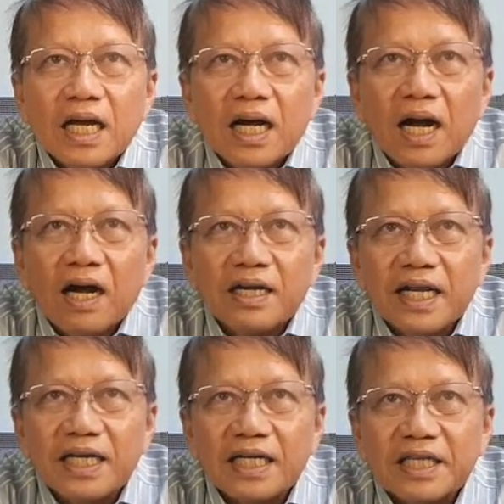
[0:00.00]
Uh,
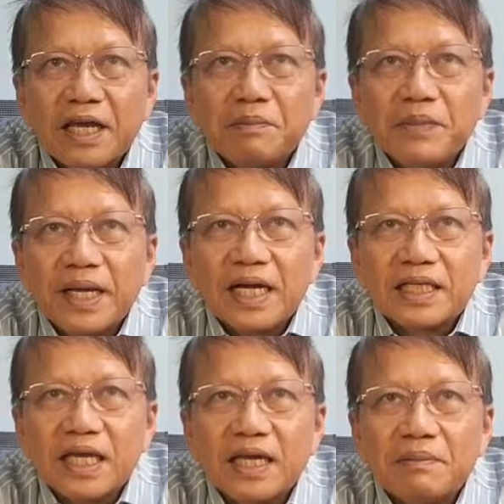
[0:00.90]
negative,
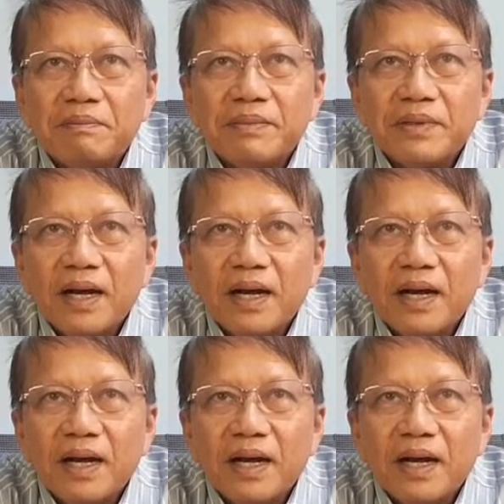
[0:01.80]
negative.